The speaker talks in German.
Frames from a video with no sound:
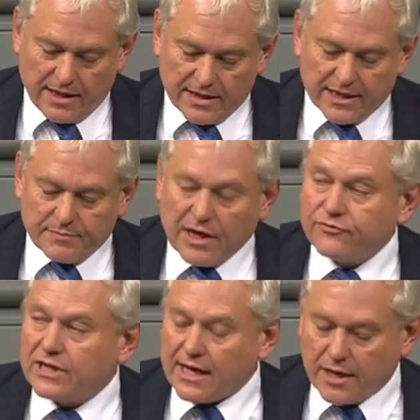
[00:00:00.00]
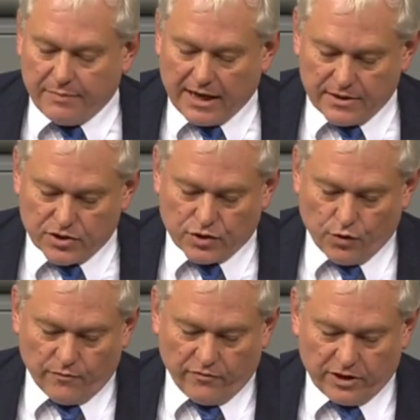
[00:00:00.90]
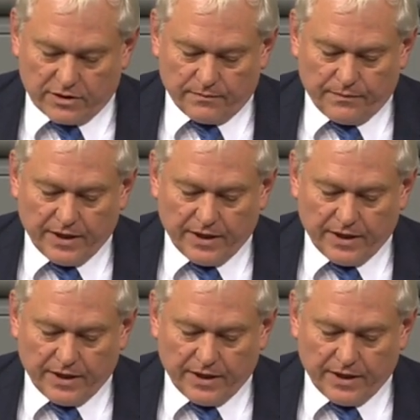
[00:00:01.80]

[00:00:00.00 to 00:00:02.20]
nicht mehr auf die lange Bank geschoben wird,